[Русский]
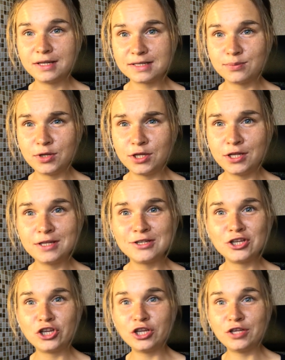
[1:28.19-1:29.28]

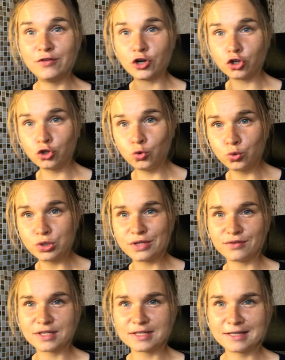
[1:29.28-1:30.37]
изменить и
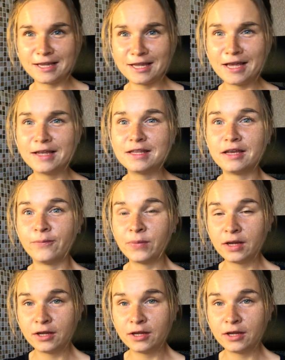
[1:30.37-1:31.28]
вернуться в состояние,